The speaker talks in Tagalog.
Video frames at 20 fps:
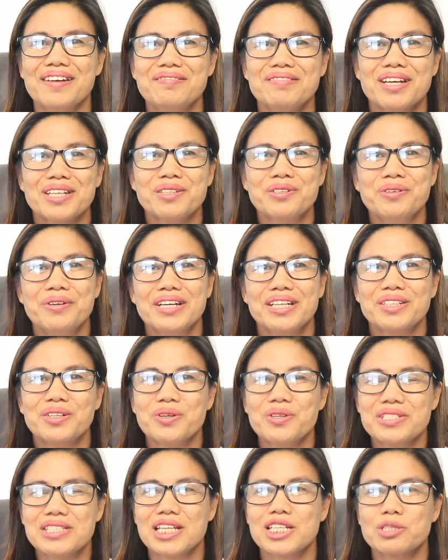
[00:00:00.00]
I'm not doing
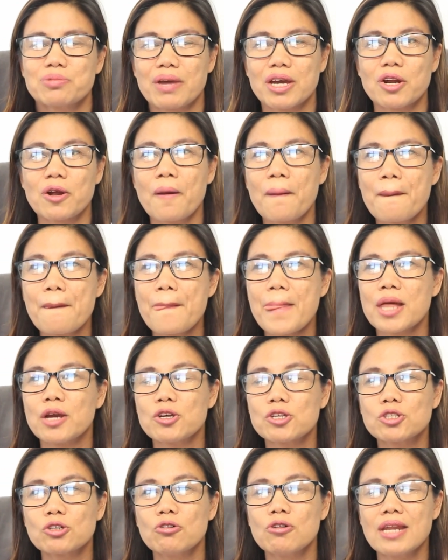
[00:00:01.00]
those things. Pero,
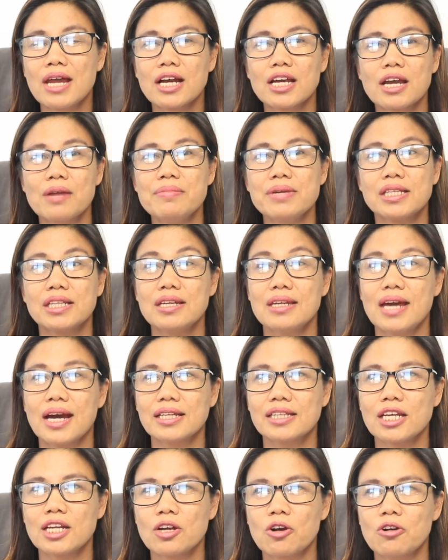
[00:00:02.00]
gusto ko lang gamitin
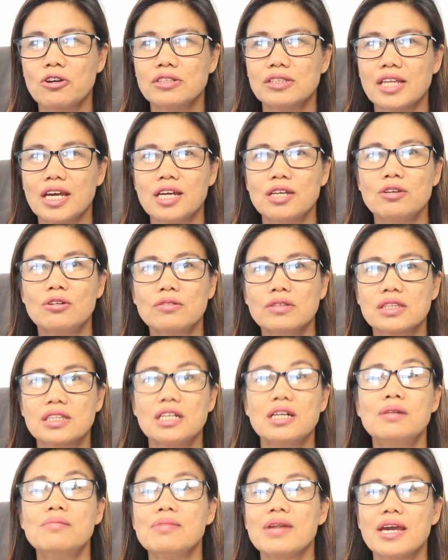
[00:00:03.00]
natin konti yung
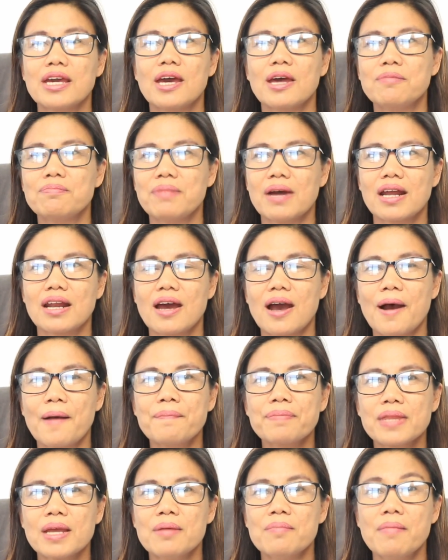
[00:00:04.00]
term na yan para
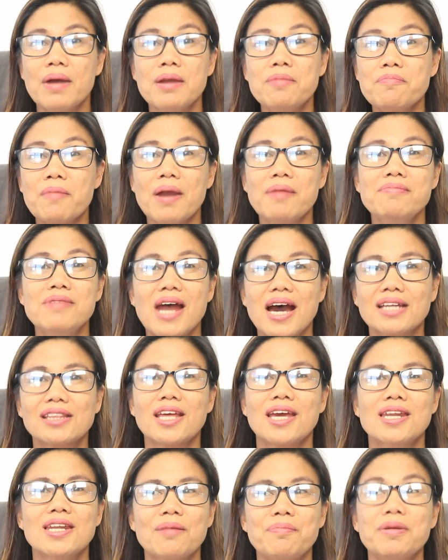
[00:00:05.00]
may vibe
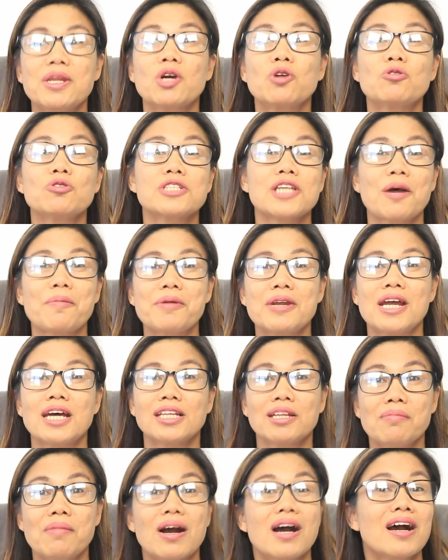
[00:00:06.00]
natin na pinag uusapan
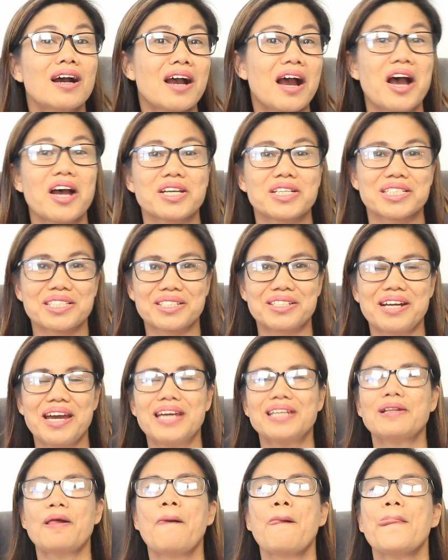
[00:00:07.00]
natin mga cash.
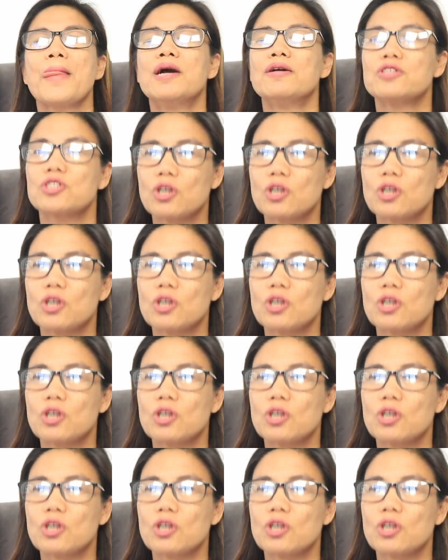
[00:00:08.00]
Alright?